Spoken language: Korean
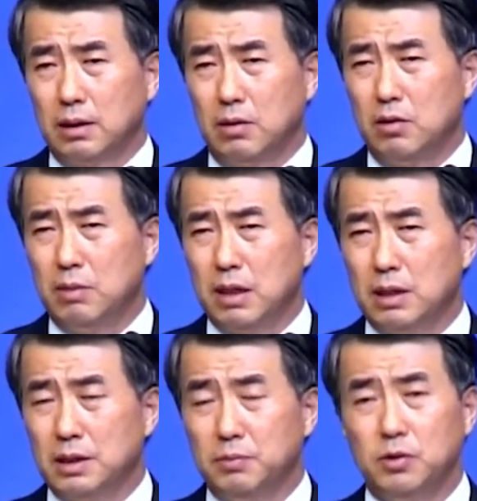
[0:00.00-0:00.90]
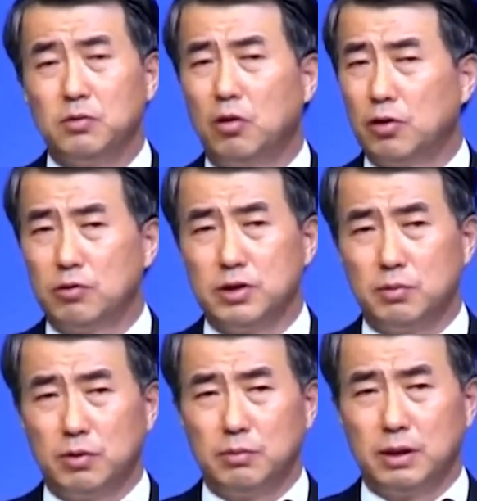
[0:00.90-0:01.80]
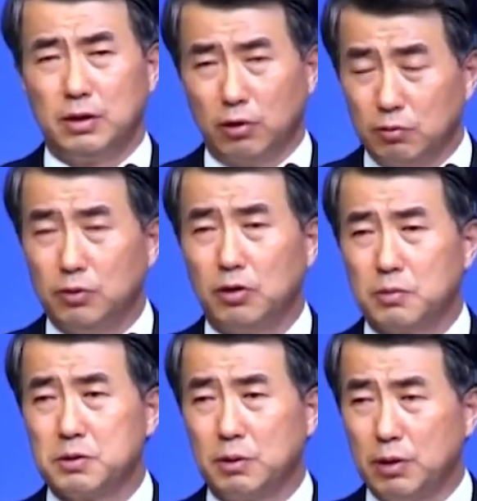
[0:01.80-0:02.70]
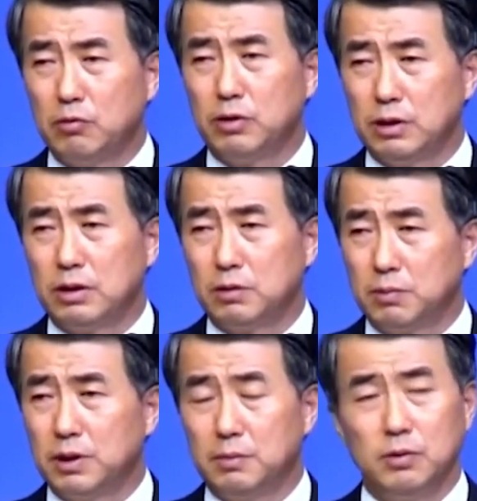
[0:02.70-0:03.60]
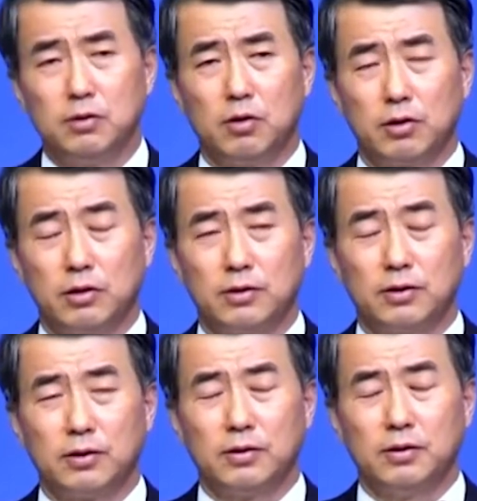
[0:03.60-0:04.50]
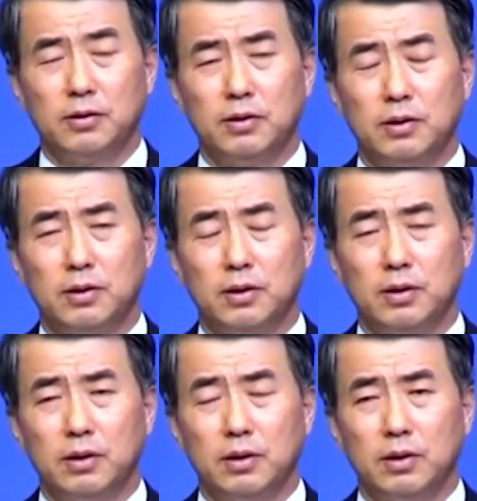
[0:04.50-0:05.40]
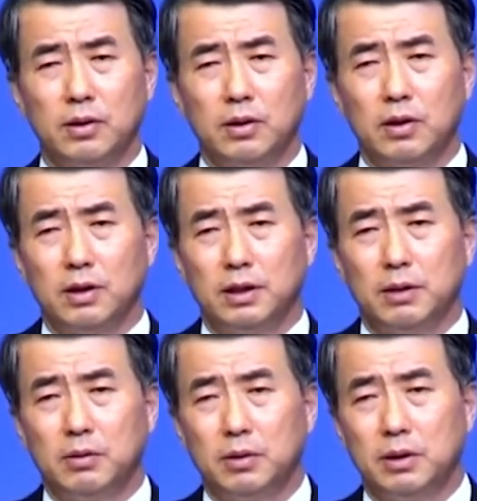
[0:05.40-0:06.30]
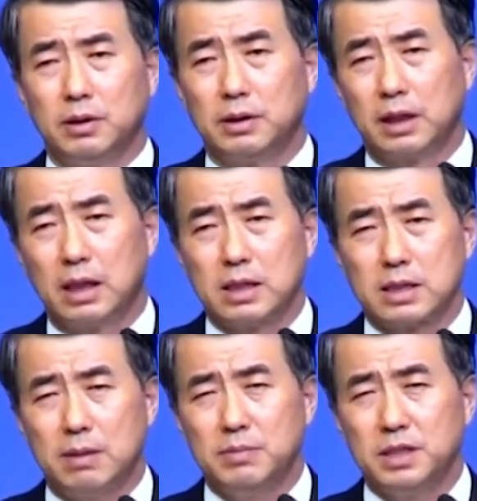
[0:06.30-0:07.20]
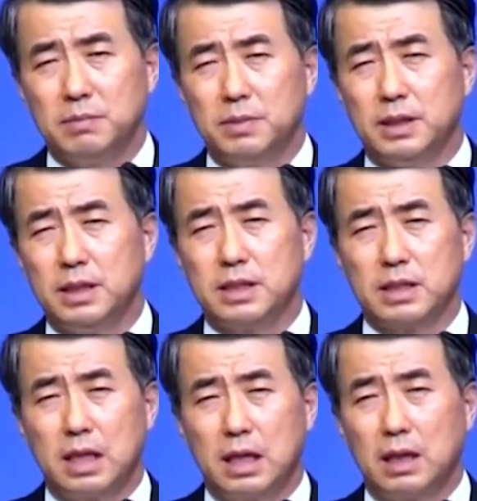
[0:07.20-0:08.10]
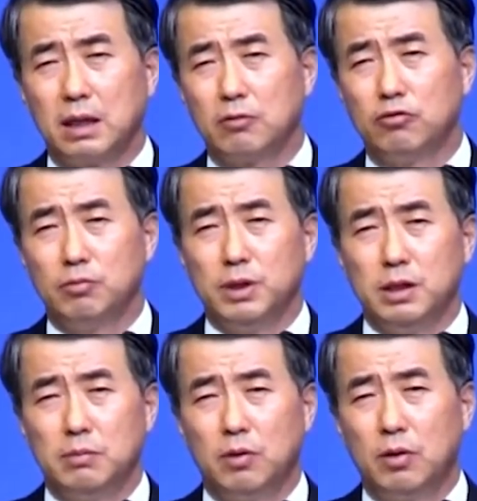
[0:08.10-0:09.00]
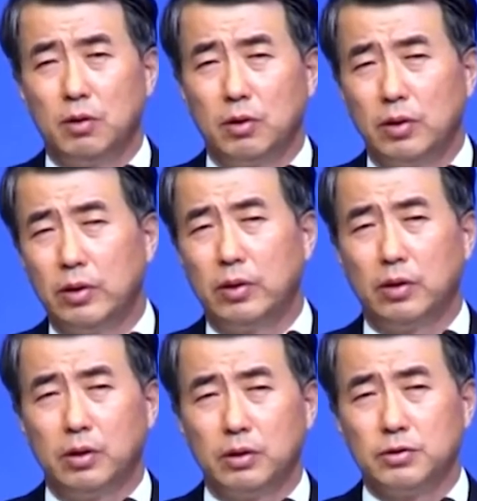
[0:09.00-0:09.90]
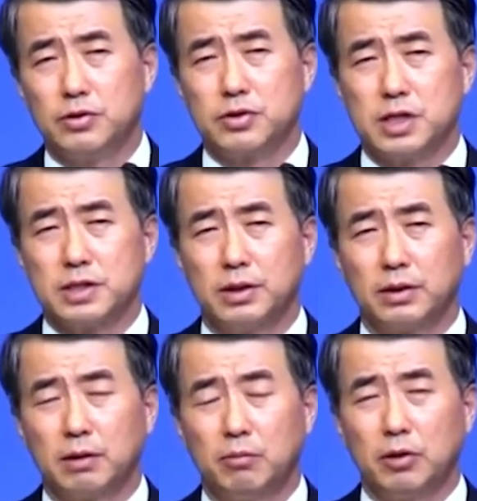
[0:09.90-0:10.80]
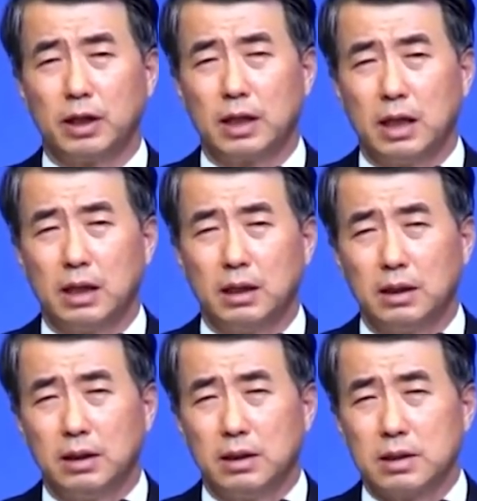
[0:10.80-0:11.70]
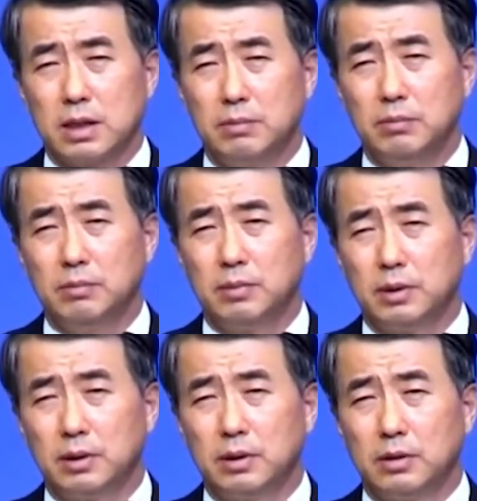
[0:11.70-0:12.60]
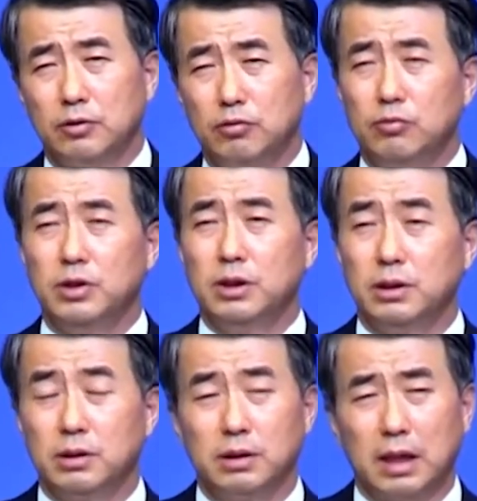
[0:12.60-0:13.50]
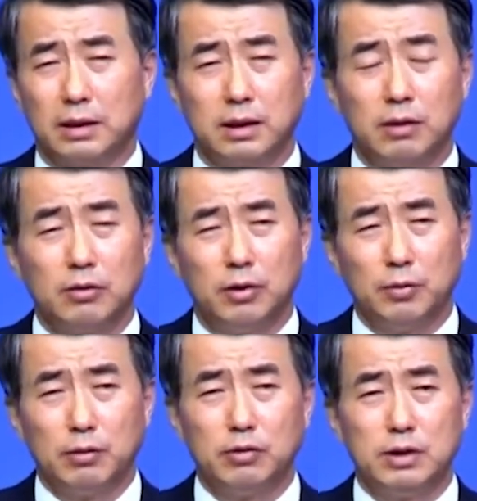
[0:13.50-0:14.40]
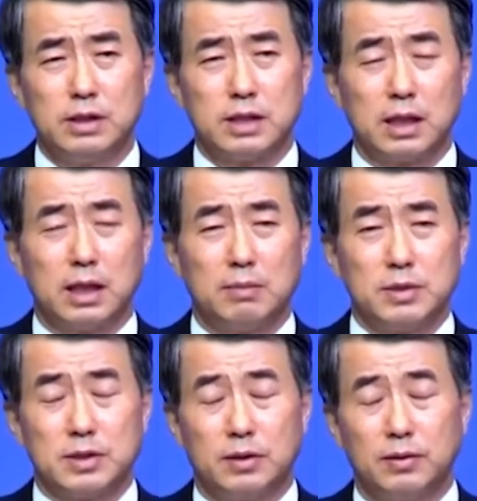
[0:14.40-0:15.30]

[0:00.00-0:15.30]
얼마나 힘들고 어려운지 모릅니다. 여러분도 어렵지만 외국인들 특별히 힘들고 어렵거든요. 근 네, 오늘 제가 31일자 국민일보 어, 뉴스에서 이렇게 보니까 참 눈물이 나더라고요. 외국인들을 생각하면서.